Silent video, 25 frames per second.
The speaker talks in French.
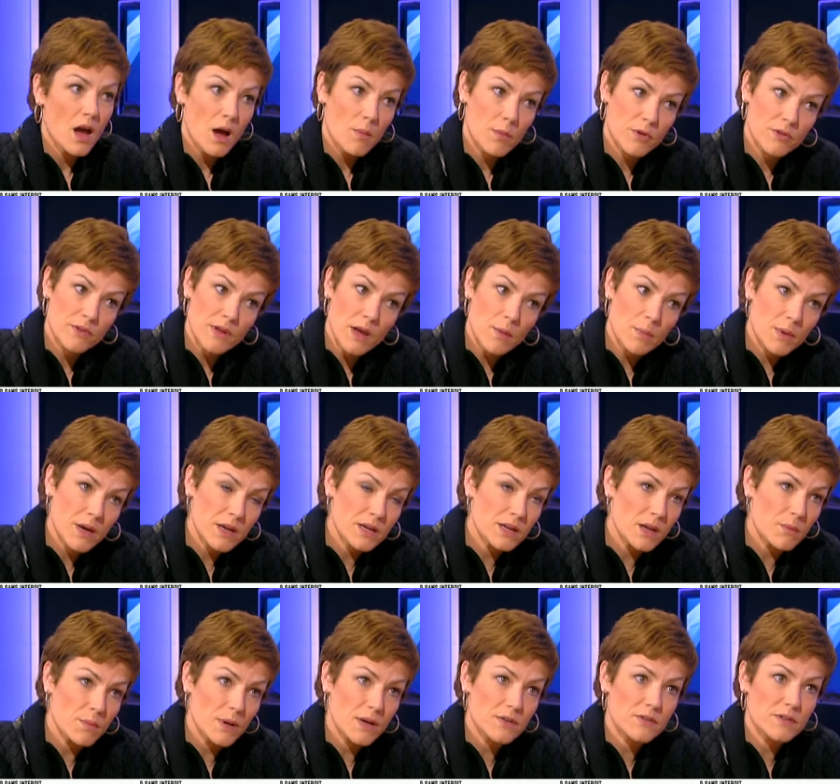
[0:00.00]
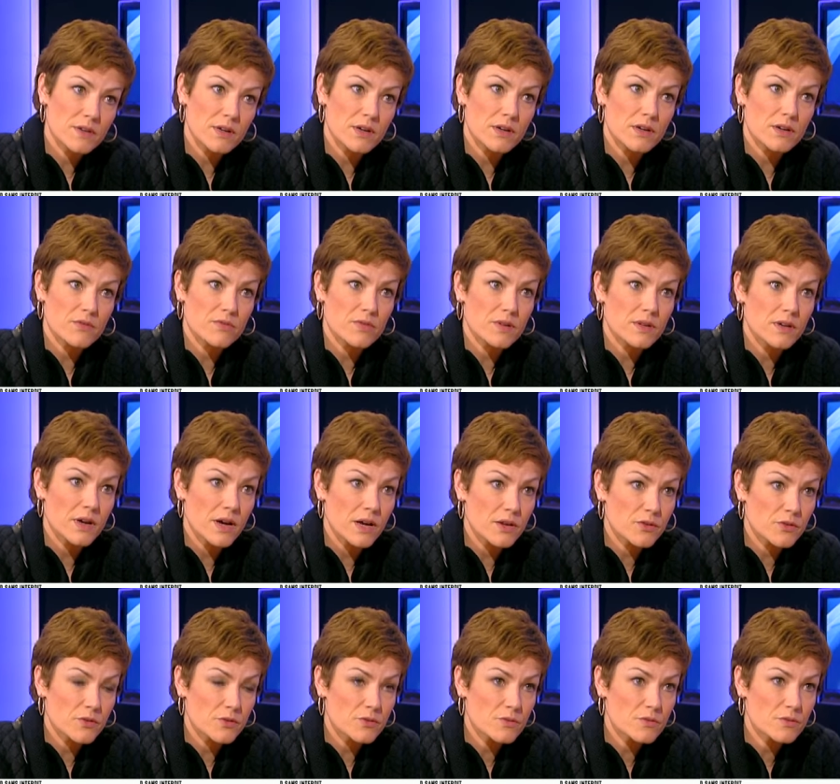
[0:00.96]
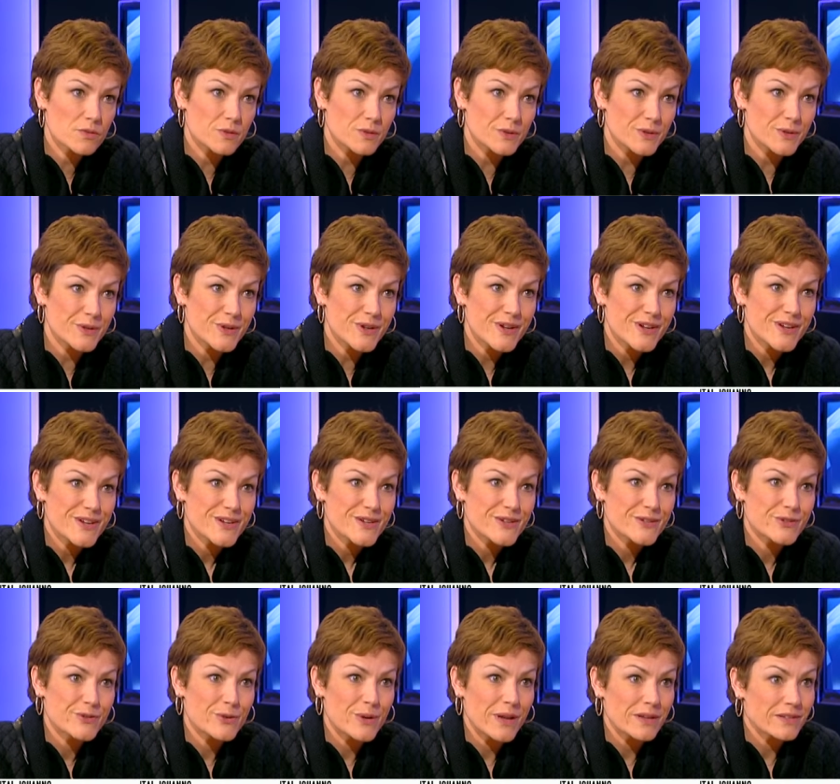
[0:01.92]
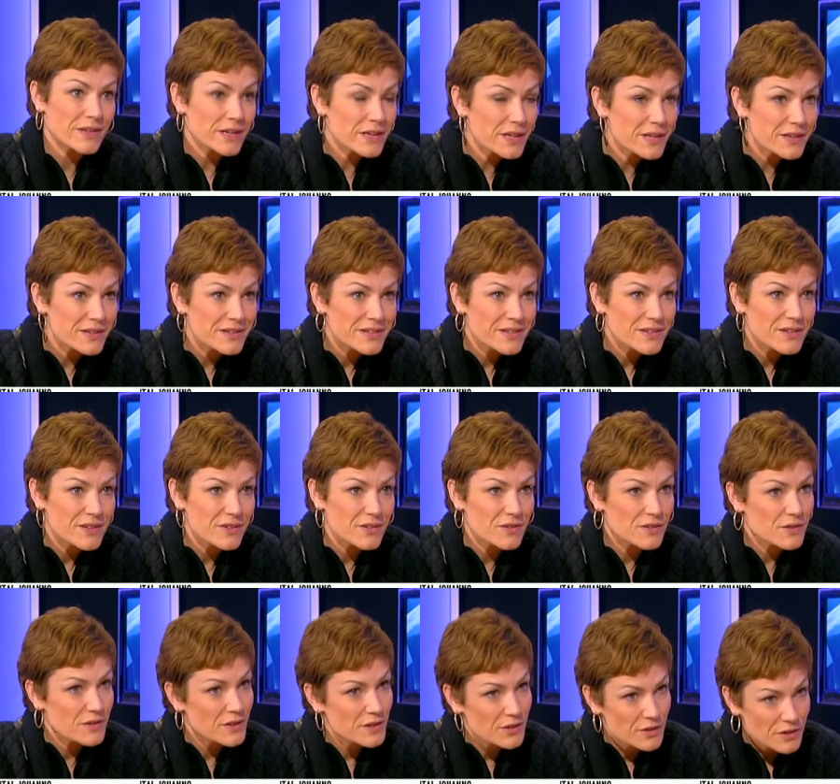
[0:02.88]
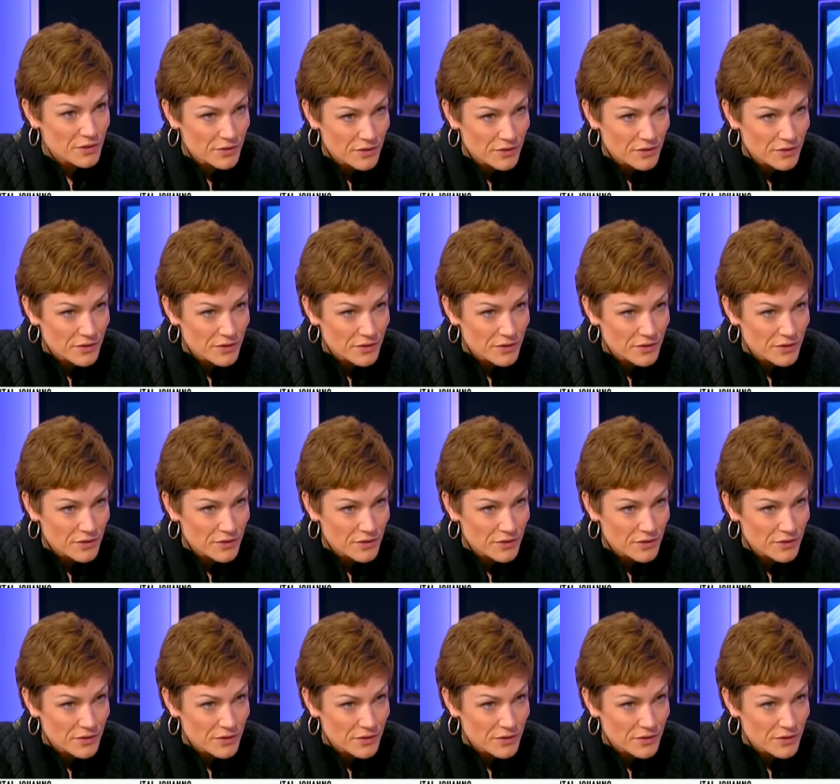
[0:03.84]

ah bah Ça, après, il appartient à la fédération euh, de l'attaquer. S'ils